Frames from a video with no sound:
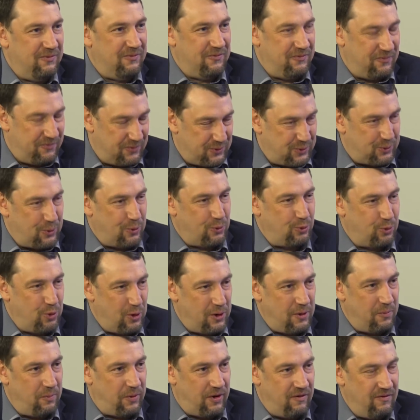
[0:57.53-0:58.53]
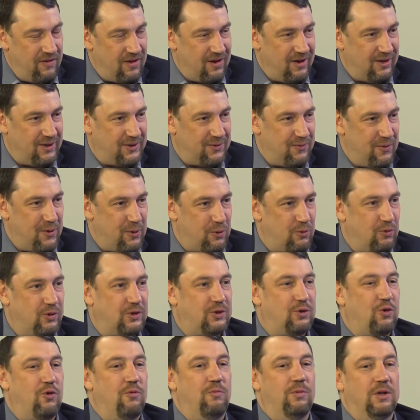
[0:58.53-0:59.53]
в структуре правительства
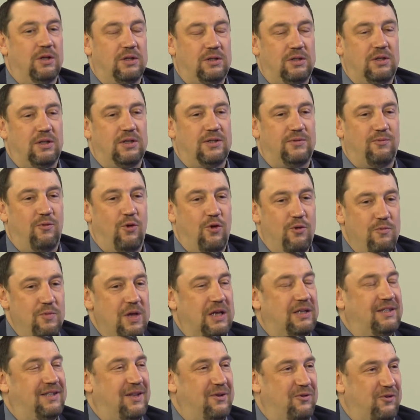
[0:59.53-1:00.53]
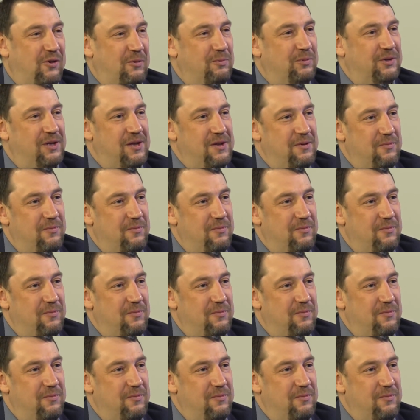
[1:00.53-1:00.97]
Иркутской области свое место, чем